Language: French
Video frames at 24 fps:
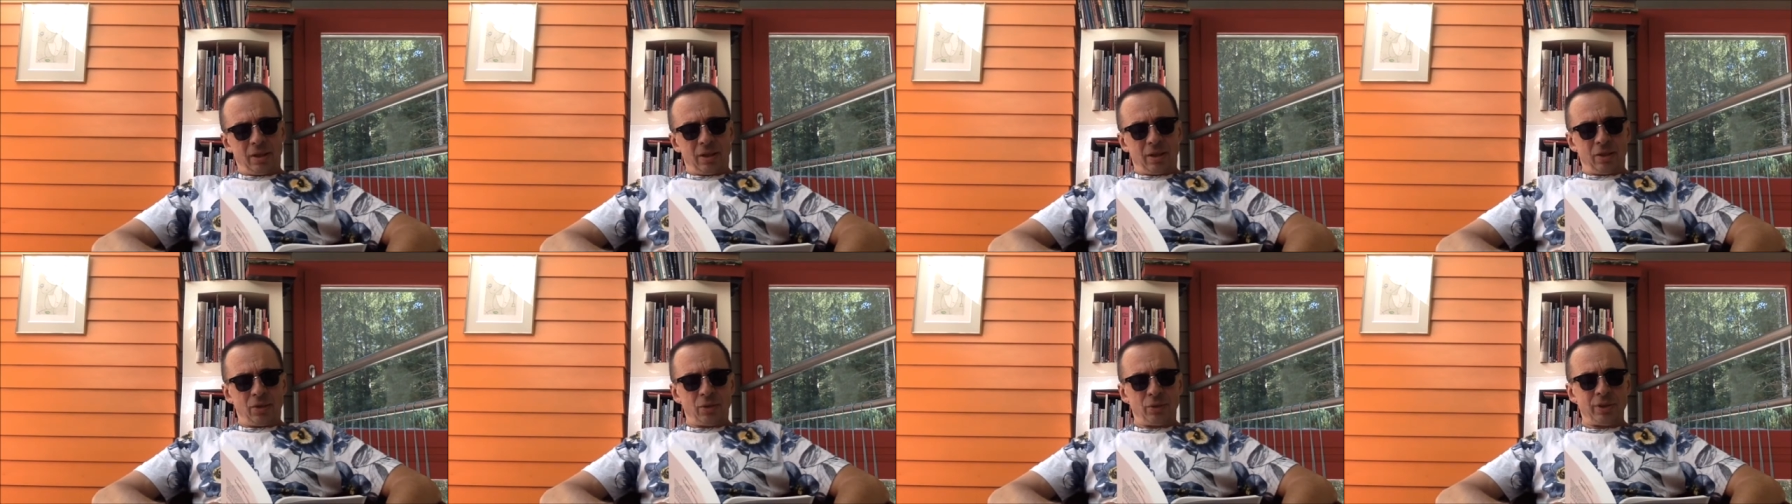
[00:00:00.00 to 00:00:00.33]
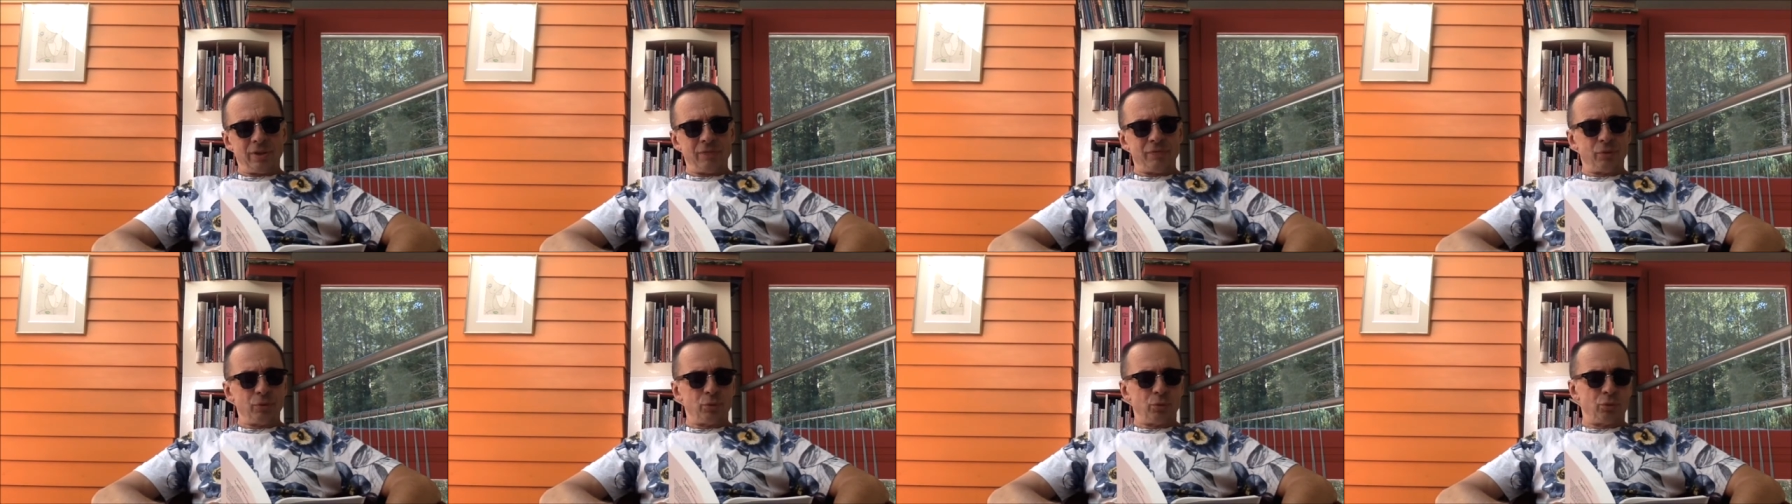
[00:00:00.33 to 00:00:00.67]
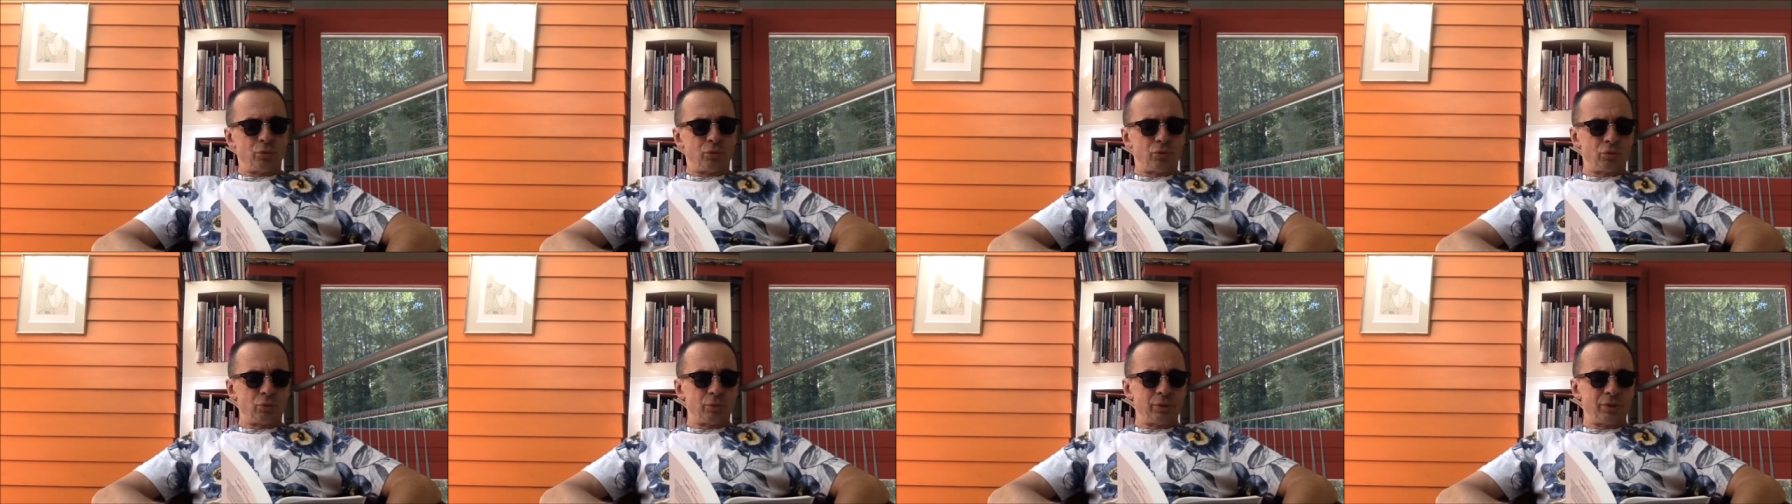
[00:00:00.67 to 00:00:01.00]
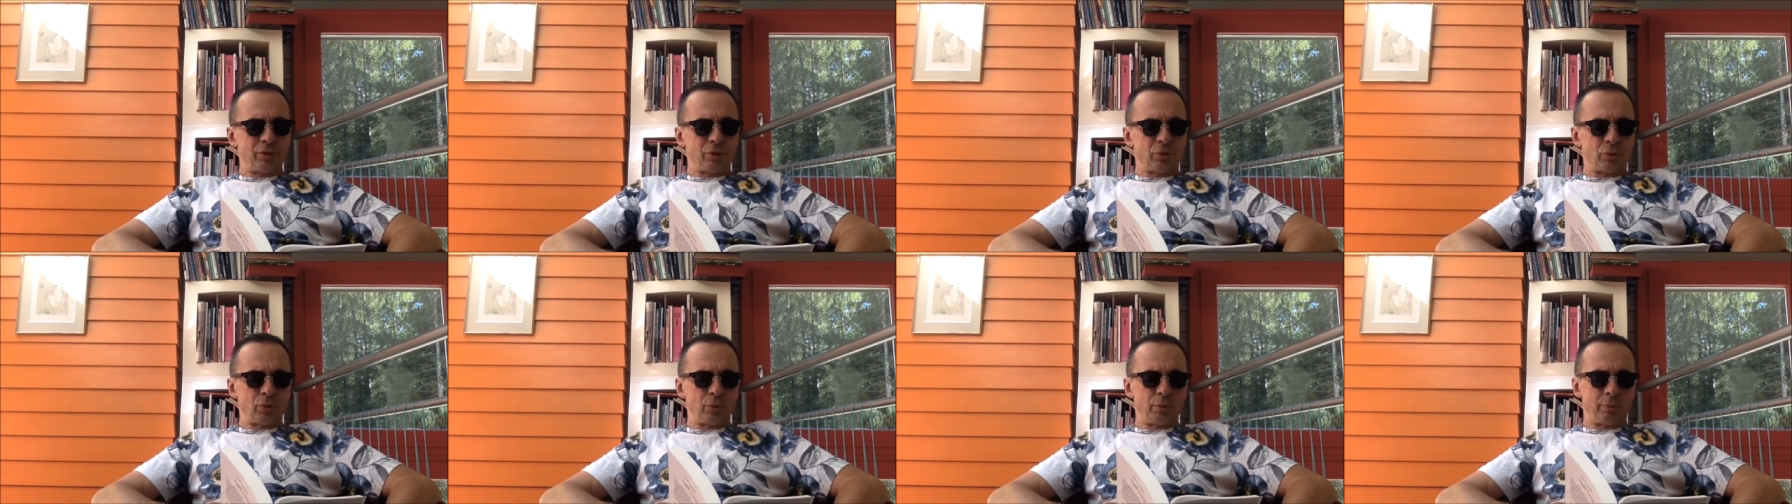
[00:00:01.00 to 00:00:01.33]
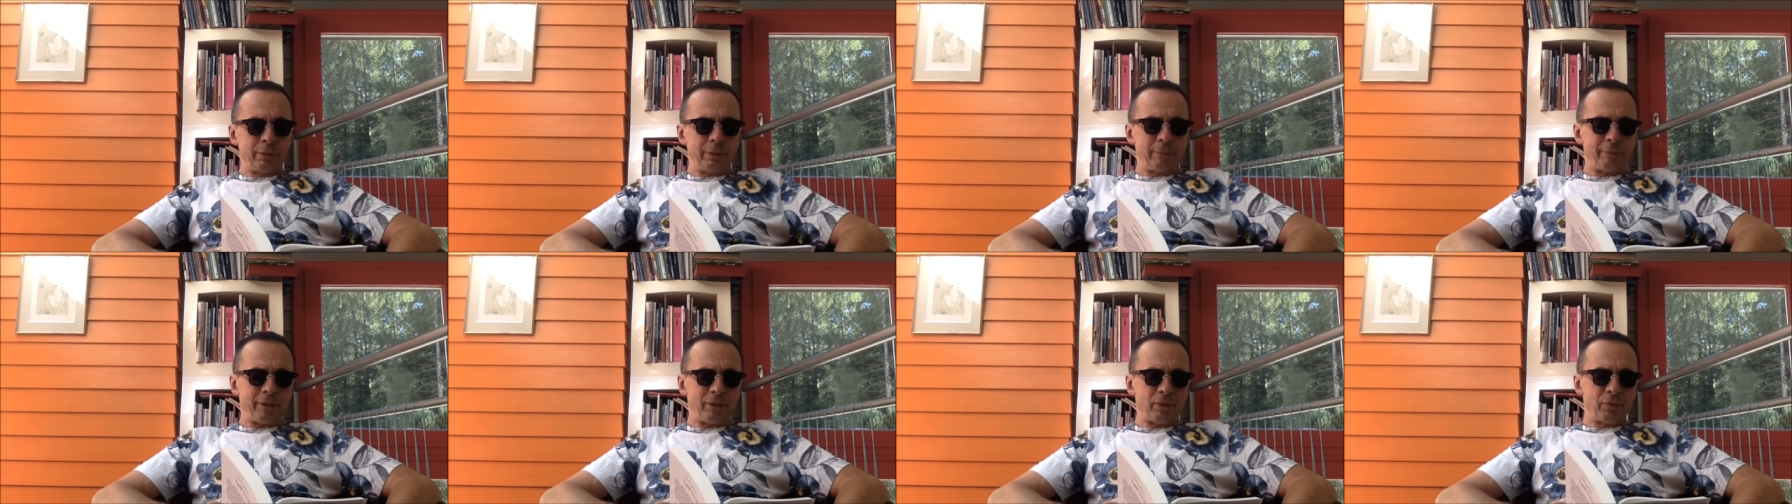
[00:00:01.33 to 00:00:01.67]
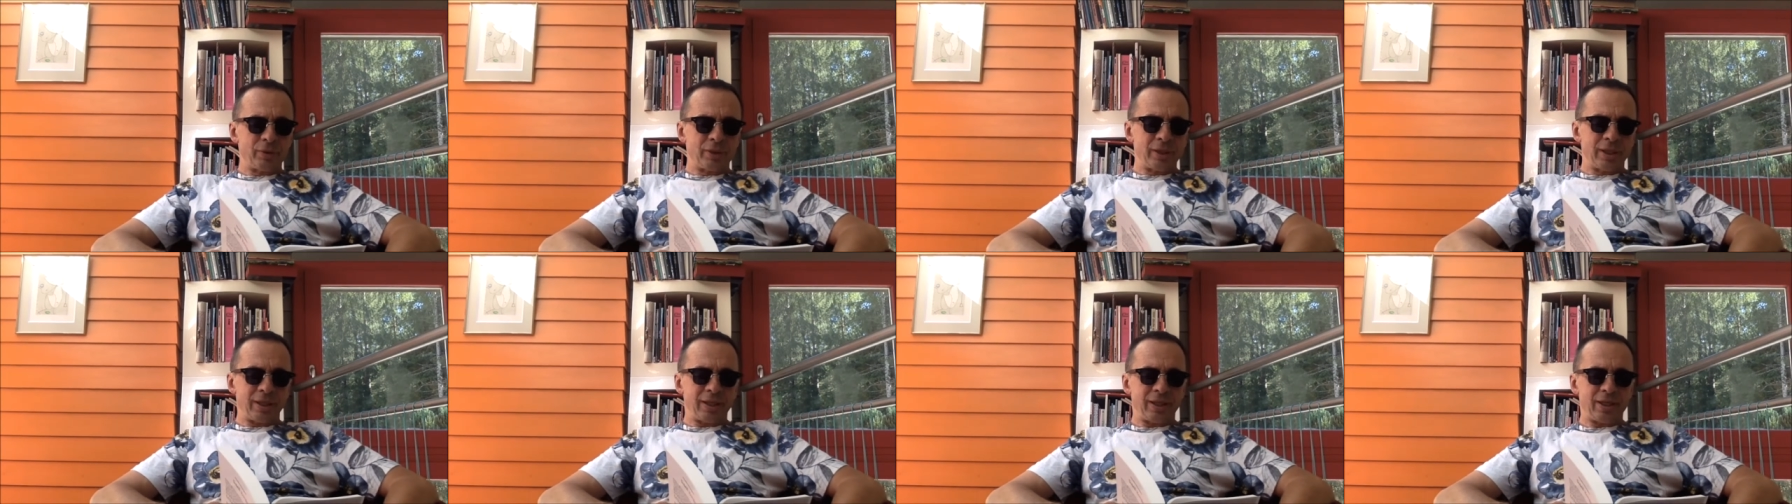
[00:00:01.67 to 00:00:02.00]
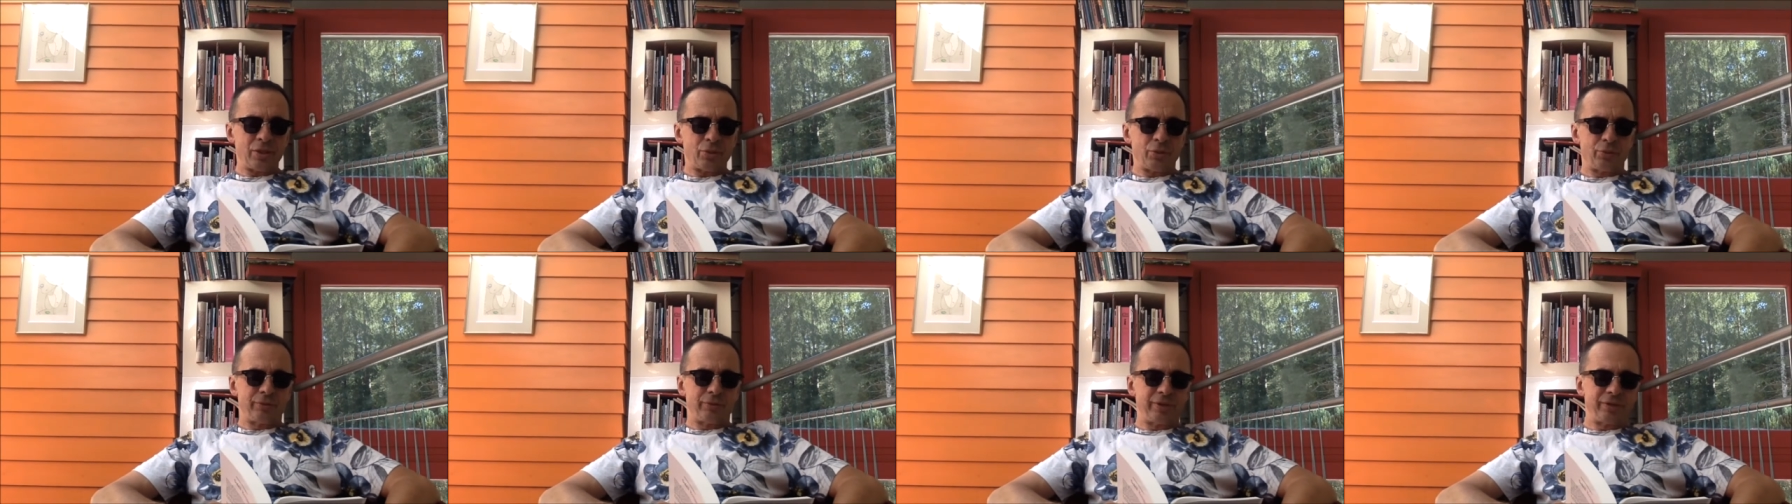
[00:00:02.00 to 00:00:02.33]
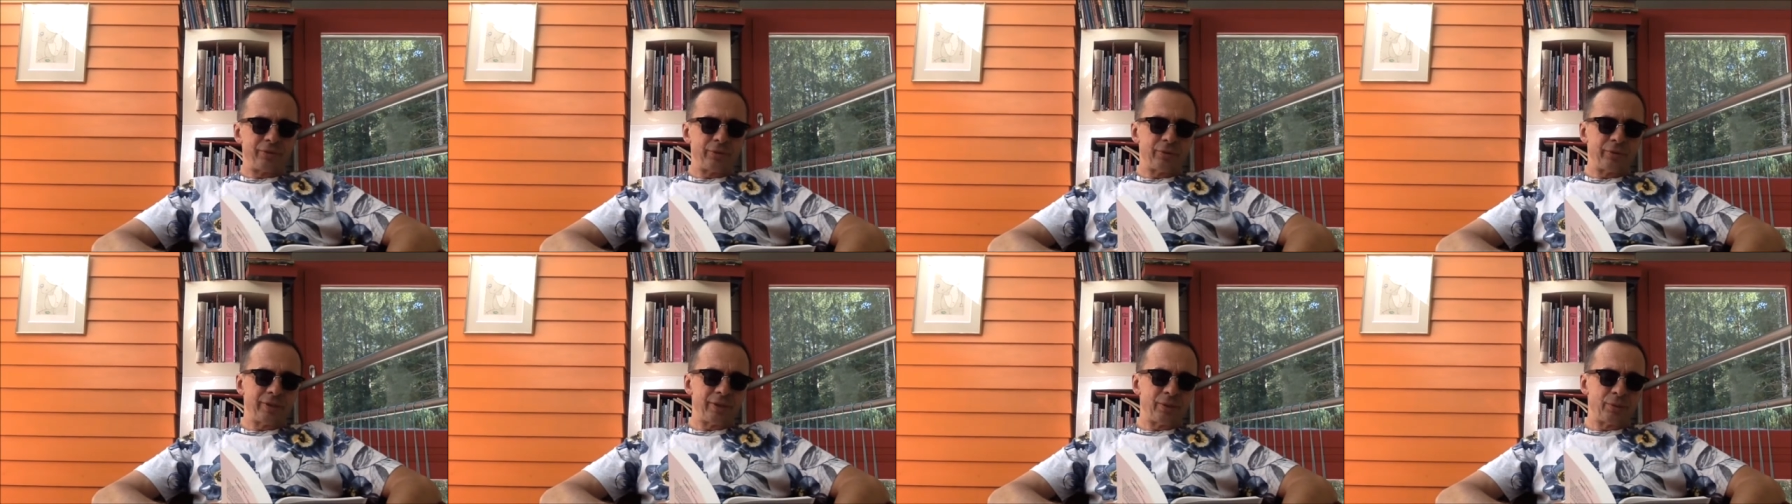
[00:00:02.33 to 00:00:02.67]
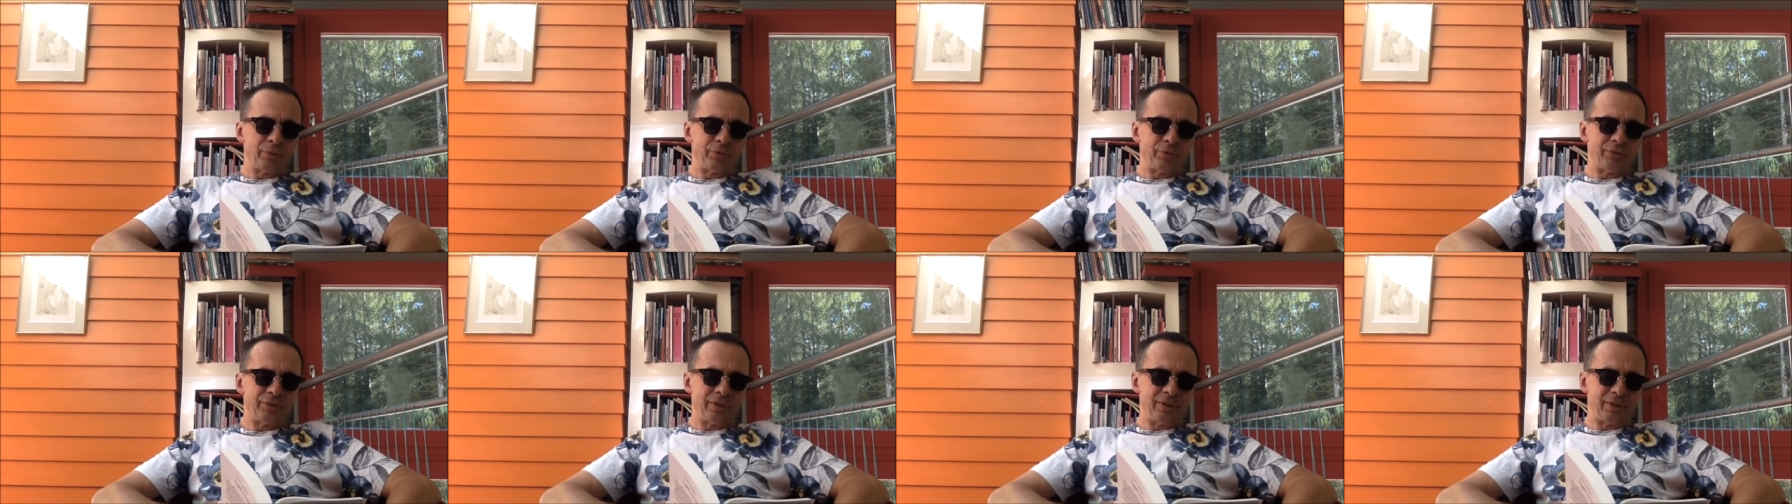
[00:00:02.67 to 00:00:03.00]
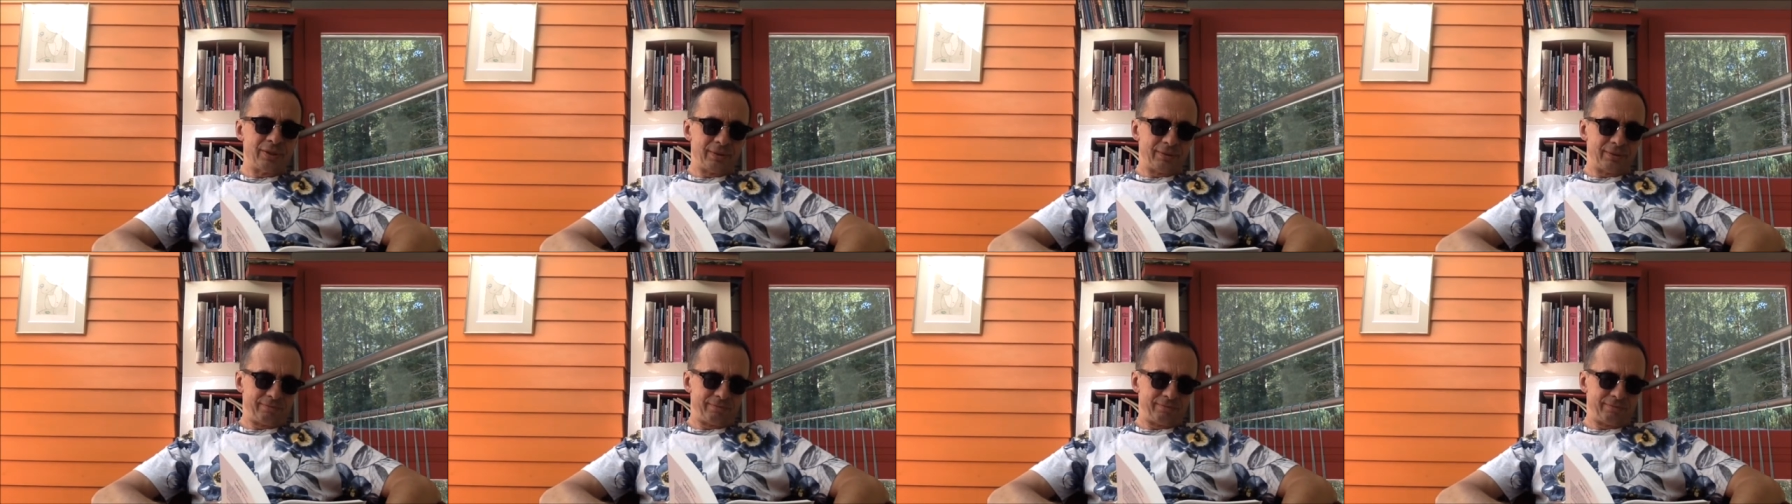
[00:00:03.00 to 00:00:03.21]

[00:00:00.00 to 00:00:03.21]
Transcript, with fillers: Le niveau du dessous est occupé par le garage où stationne la Dauphine.